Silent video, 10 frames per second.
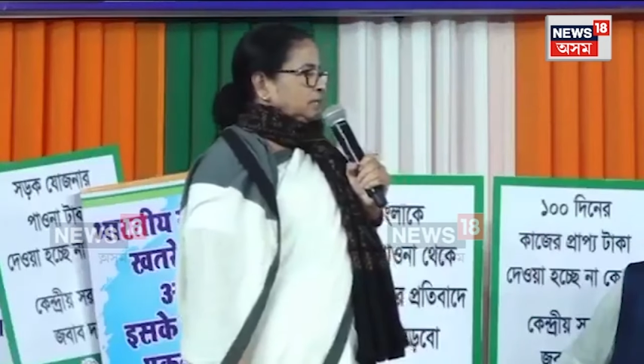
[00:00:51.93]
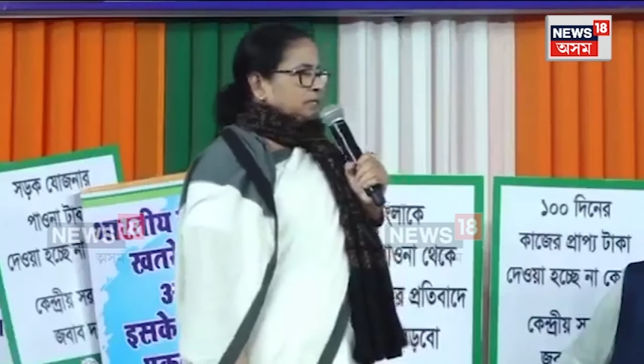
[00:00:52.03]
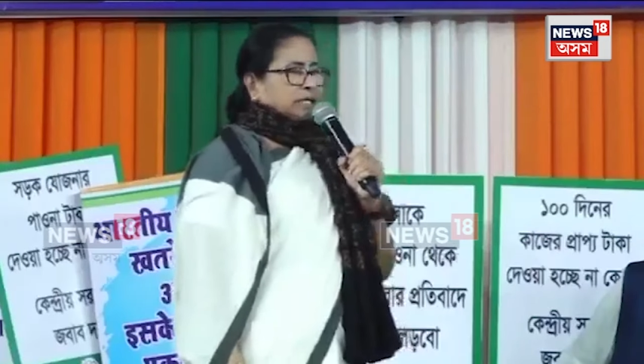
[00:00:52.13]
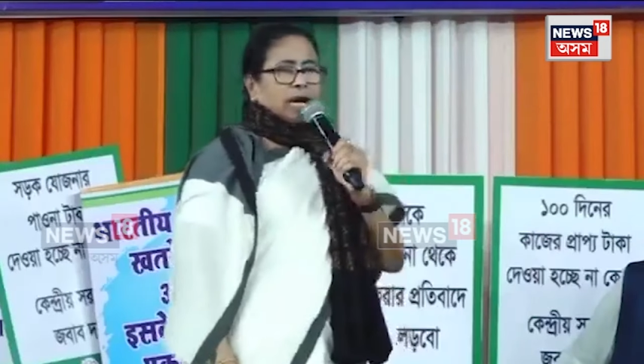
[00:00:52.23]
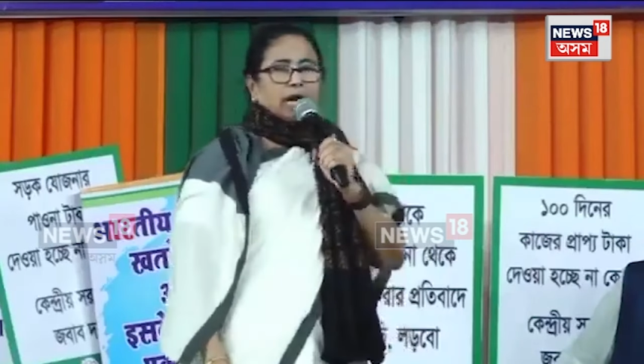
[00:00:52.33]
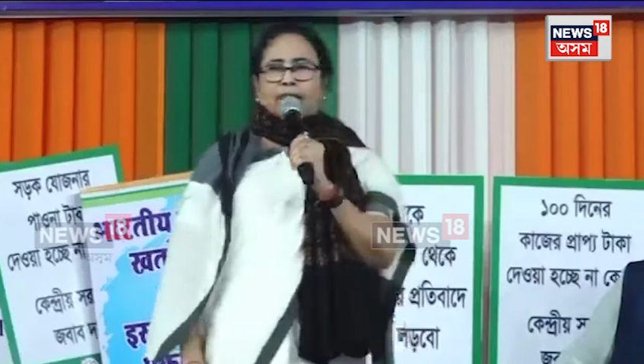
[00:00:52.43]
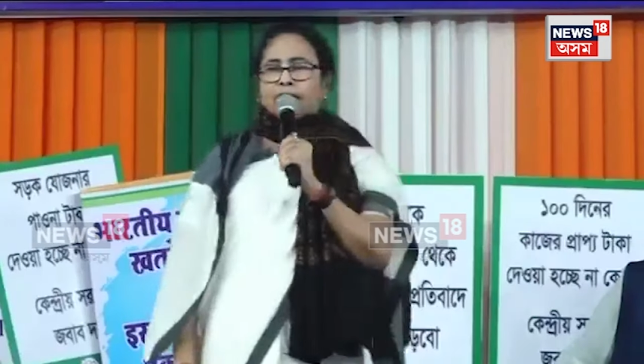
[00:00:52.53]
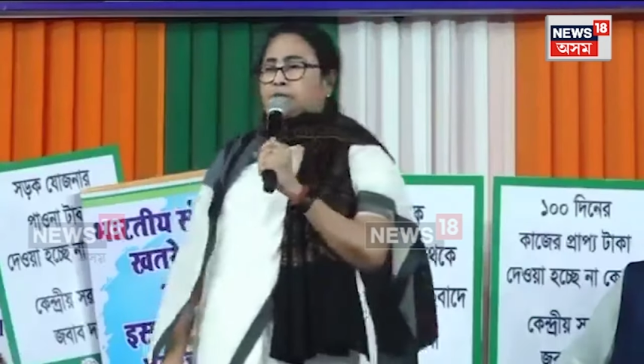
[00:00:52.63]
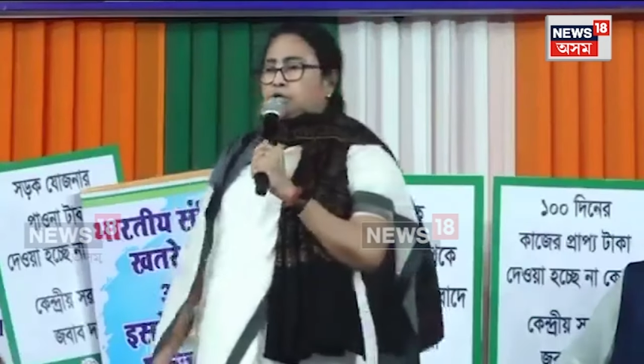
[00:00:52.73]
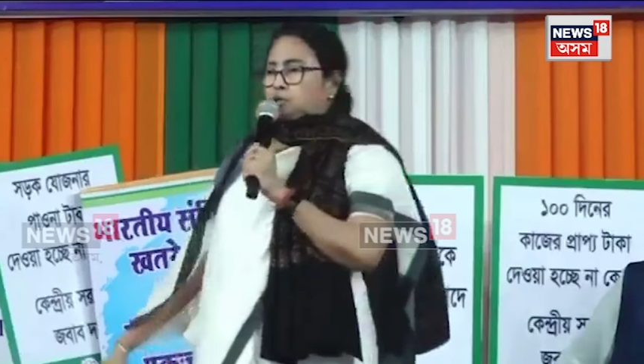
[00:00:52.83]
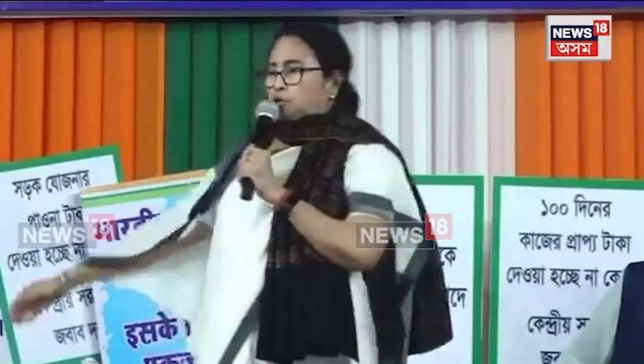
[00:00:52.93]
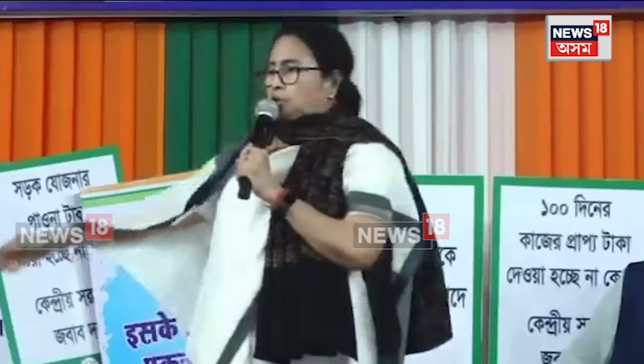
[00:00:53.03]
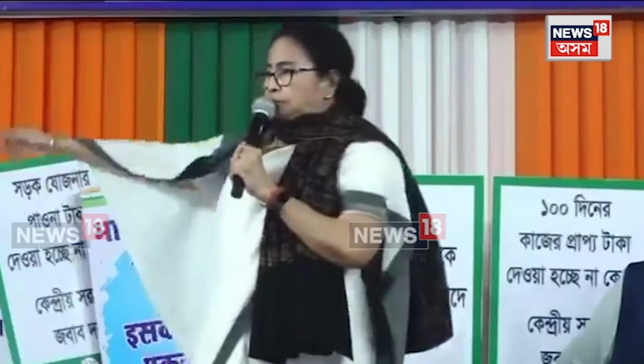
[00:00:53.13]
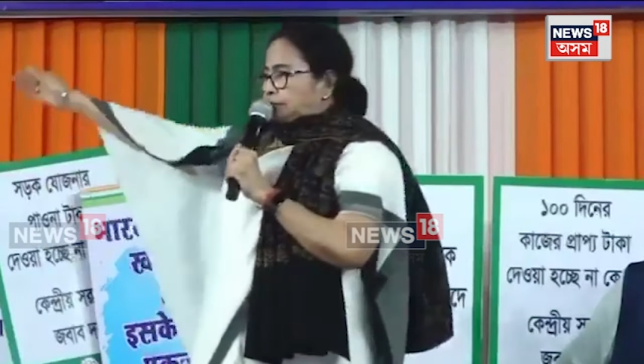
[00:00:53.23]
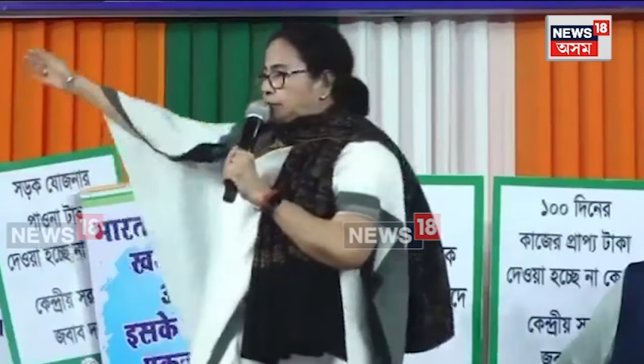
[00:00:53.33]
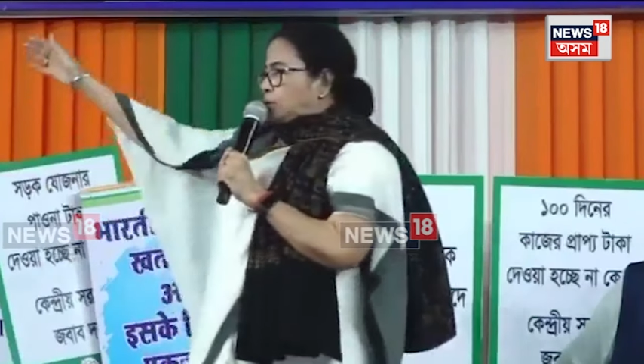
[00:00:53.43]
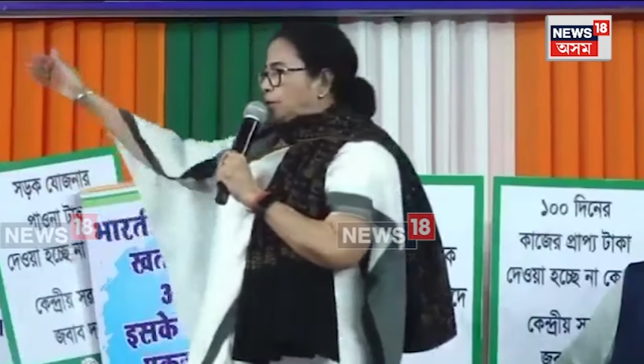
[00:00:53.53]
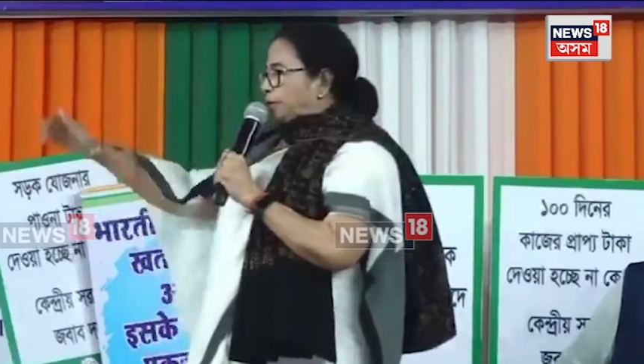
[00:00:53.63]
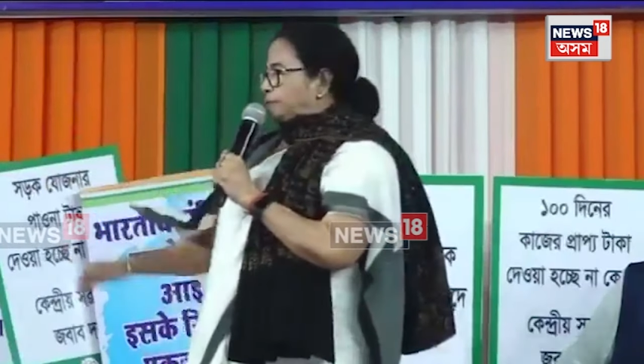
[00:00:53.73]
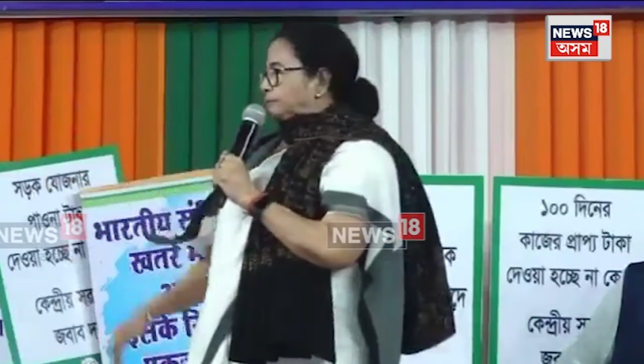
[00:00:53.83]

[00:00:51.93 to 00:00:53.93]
সারা ভারত তিনশোটা সিট লড়ে